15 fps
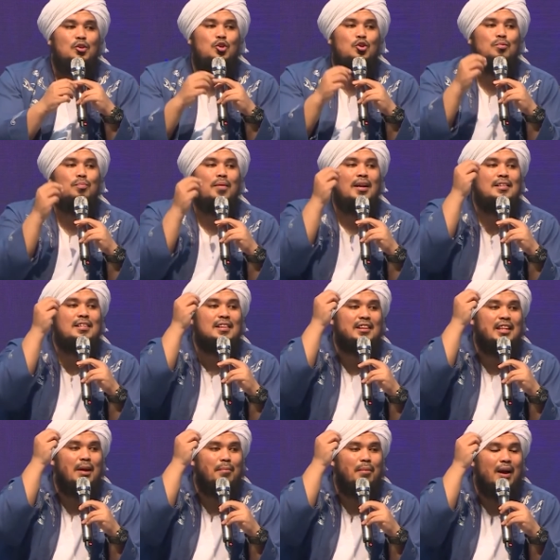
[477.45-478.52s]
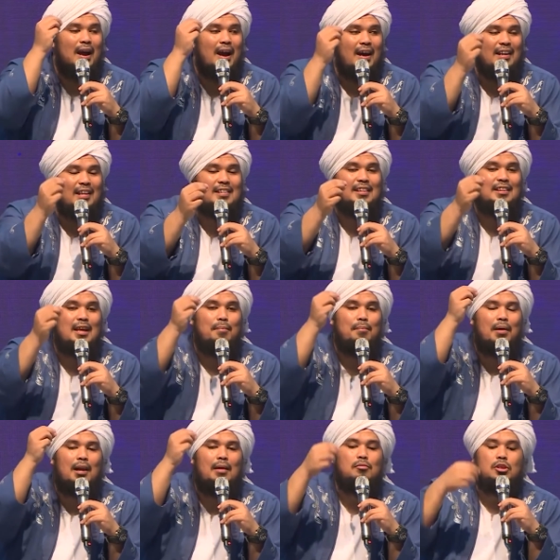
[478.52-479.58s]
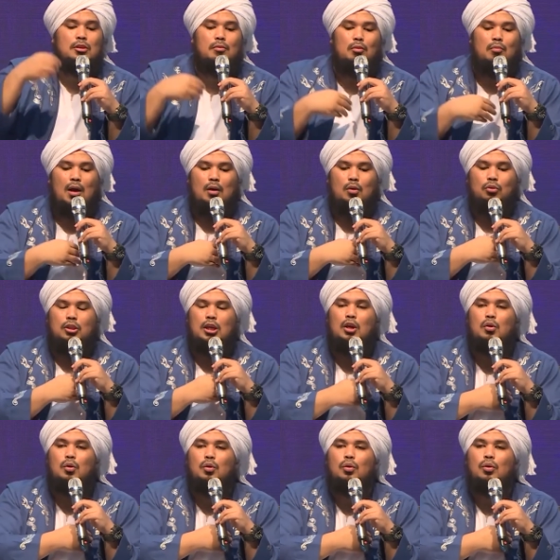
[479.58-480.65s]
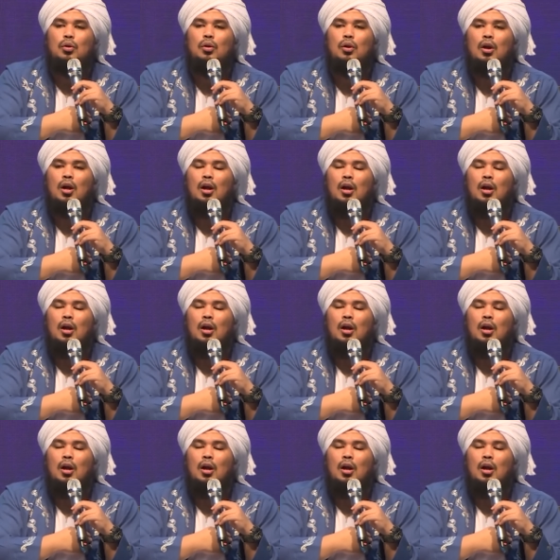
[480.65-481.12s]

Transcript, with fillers: Cuman setiap hari, setiap malam sebelum aku tidur,